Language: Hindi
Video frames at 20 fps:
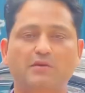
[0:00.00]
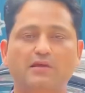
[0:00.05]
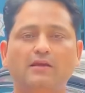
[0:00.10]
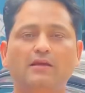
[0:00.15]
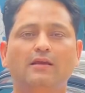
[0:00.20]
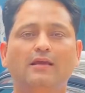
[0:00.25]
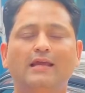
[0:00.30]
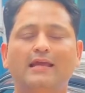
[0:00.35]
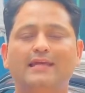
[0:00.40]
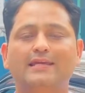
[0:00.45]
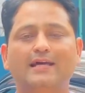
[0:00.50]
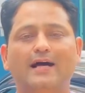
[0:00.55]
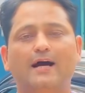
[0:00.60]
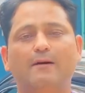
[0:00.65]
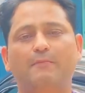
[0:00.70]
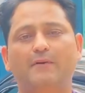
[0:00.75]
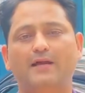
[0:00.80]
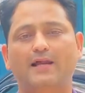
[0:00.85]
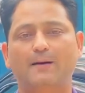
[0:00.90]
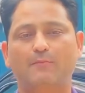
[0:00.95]
भी यहाँ
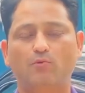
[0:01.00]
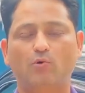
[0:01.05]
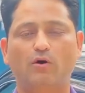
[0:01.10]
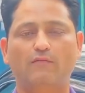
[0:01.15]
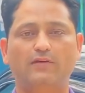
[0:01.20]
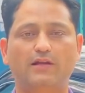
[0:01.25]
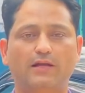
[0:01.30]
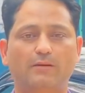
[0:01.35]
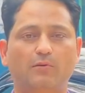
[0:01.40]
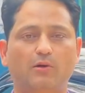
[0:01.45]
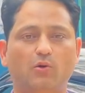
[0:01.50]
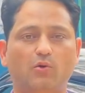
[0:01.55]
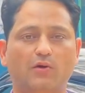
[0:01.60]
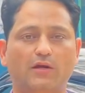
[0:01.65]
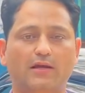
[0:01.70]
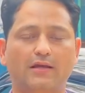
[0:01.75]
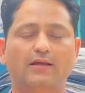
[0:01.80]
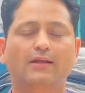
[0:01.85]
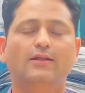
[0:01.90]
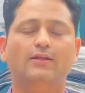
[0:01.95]
पर आपको अवेलेबल
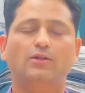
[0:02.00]
होंगे